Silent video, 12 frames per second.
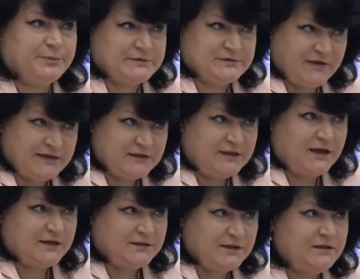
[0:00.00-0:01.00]
свои
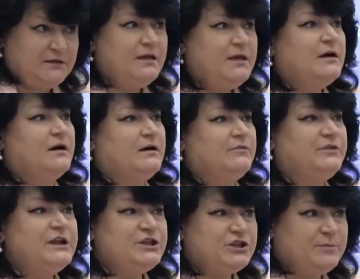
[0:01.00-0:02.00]
данные а, в
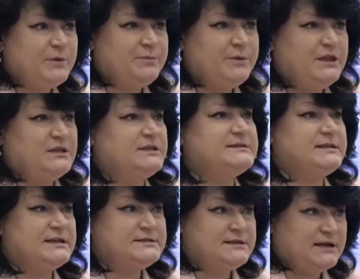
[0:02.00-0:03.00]
личном кабинете,
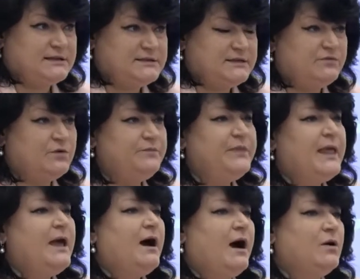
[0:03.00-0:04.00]
создать его,
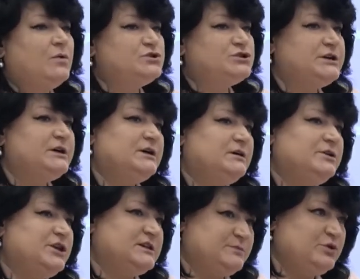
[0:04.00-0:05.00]
а уже
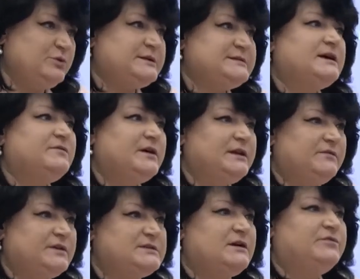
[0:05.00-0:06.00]
сейчас а, будем
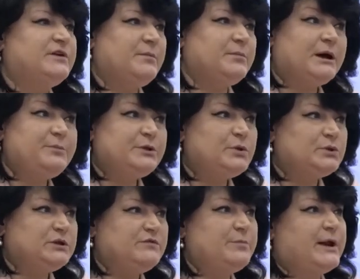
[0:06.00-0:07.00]
разговаривать в рамках
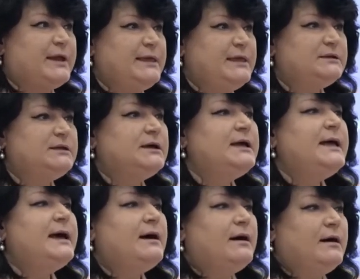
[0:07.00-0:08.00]
пилотного проекта.
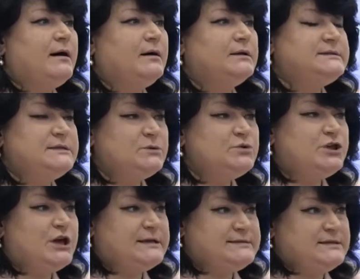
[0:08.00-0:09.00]
А, те
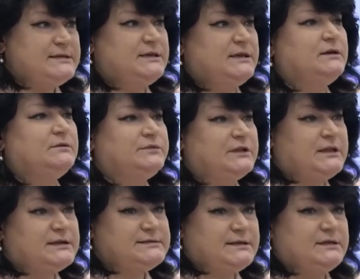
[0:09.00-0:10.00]
участники в
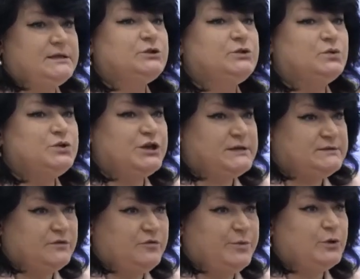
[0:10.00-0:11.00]
Татарстане, кто
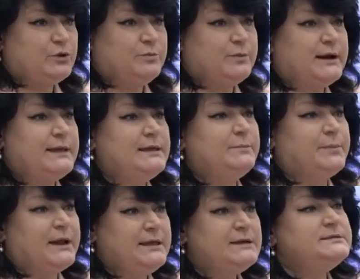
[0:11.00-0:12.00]
участвует в пилотном
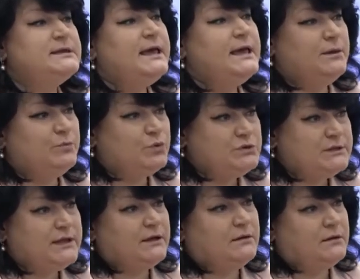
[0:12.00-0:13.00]
проекте, им
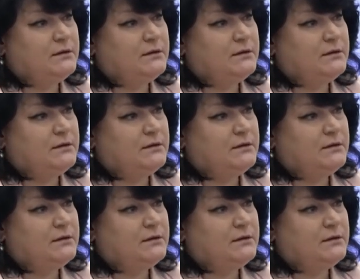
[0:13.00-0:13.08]
будет